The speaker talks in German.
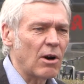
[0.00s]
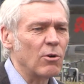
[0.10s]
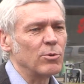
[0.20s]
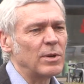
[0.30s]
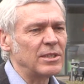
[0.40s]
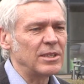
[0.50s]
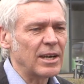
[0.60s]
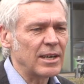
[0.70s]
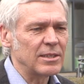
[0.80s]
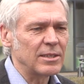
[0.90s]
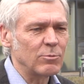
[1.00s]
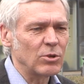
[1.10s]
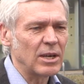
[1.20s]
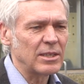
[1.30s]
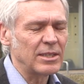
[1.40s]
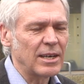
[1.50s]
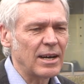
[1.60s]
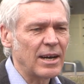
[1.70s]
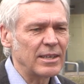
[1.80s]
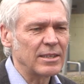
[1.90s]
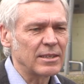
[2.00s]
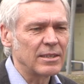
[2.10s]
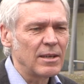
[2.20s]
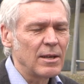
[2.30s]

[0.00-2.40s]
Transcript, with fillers: wir auch über die direkte Demokratie erreichen.